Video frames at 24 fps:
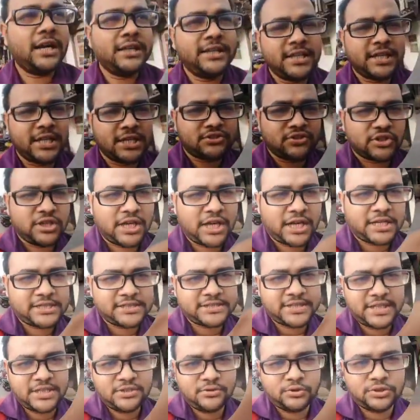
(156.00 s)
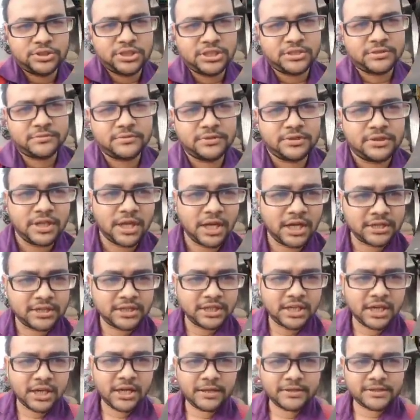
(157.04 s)
আর দিকে চলে গেছে সেই নদীর
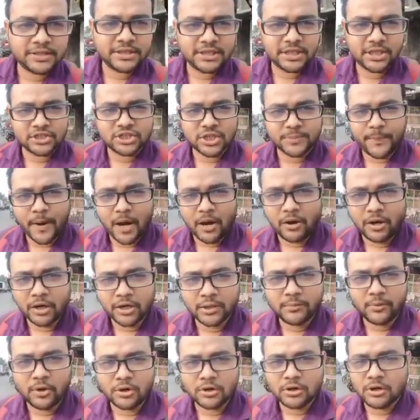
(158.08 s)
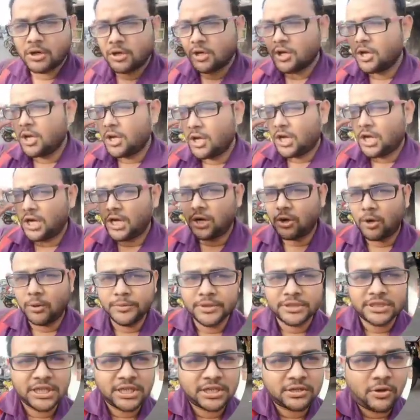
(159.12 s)
দিকে যেদিকে হচ্ছে পাওয়ার এবং
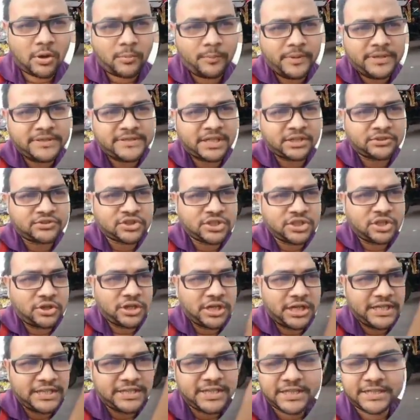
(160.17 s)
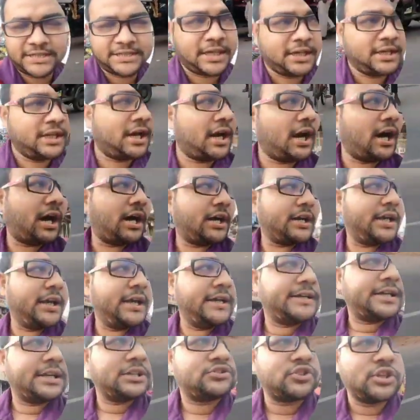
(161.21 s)
অমিতের কম্পিটিশান ছিল এই দিকটায় আর এইটা